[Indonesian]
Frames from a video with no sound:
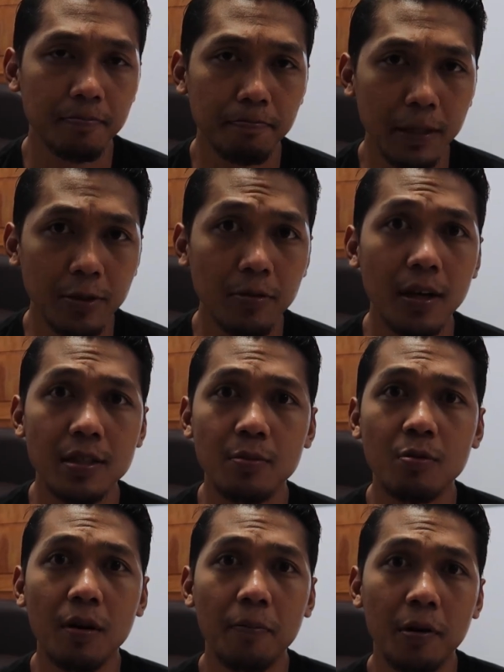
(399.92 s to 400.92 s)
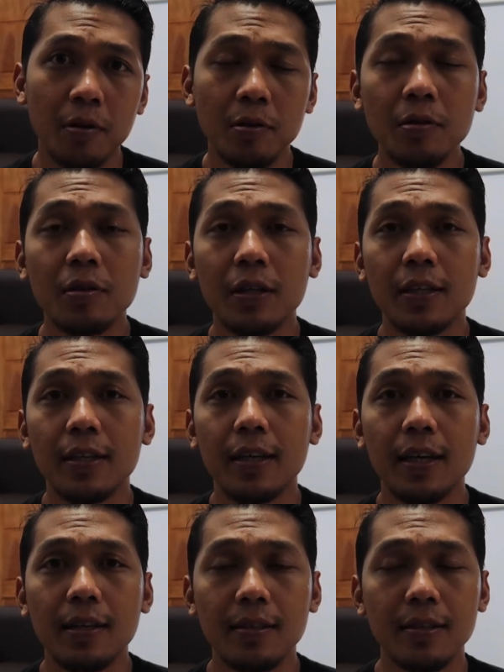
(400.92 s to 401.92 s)
menjual sebuah produk gitu
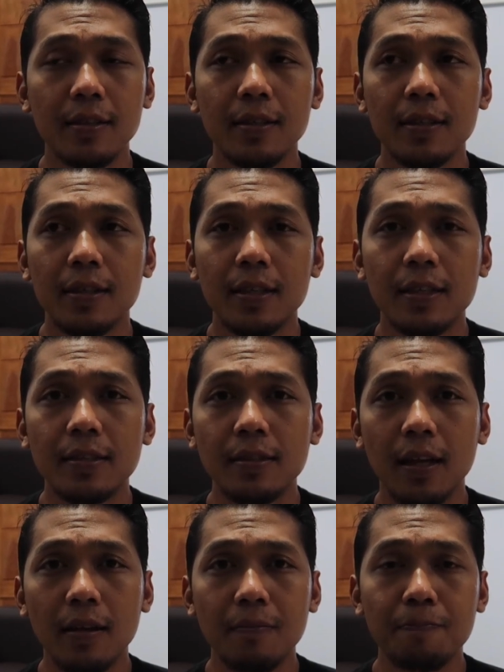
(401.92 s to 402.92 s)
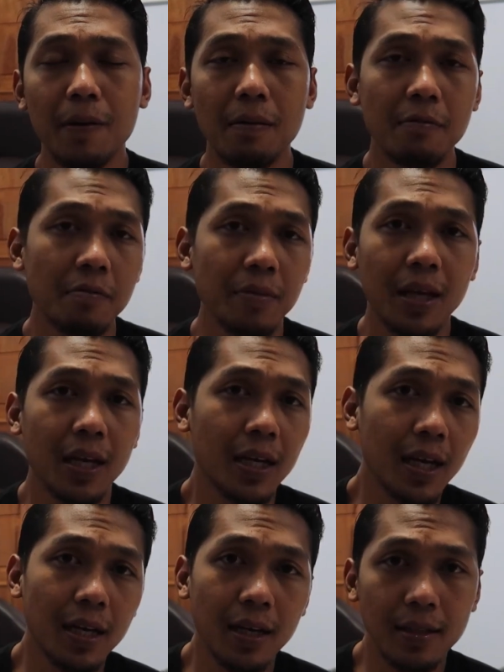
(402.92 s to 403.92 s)
ya, tanpa
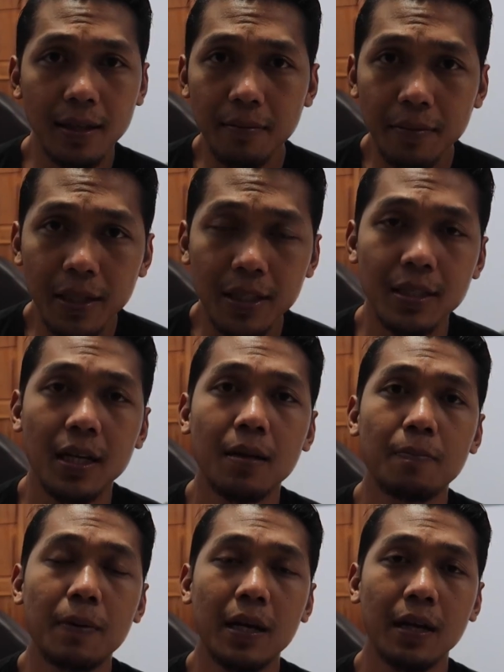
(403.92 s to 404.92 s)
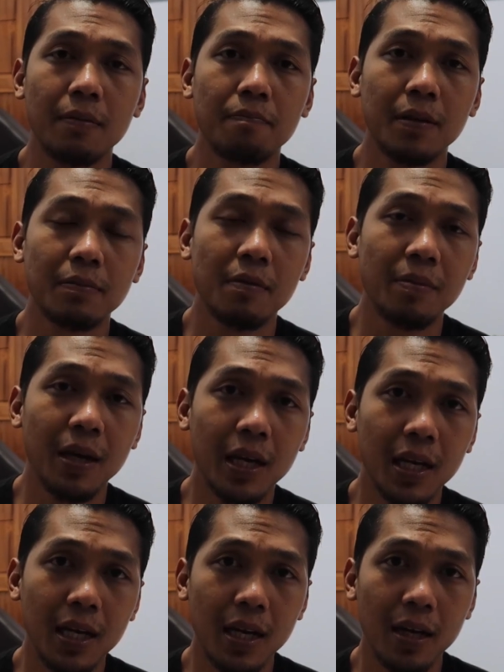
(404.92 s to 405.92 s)
memikirkan database, tanpa ribet
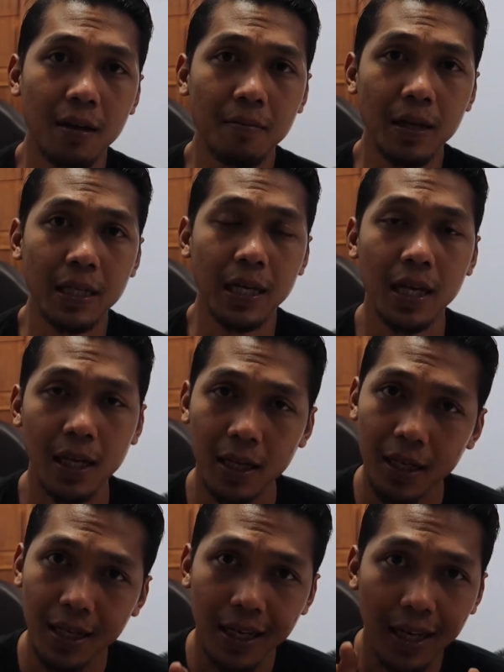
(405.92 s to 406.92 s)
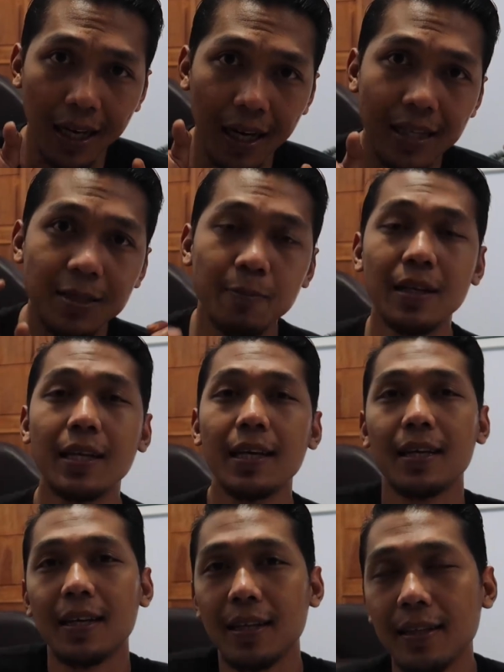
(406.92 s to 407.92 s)
memikirkan namanya list
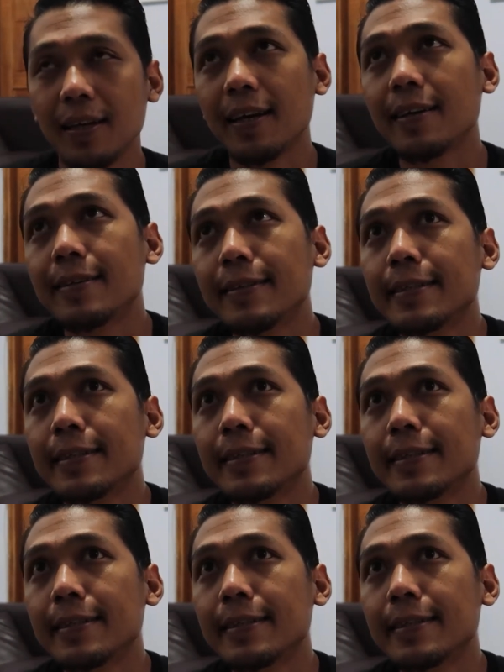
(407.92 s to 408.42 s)
building gitu ya,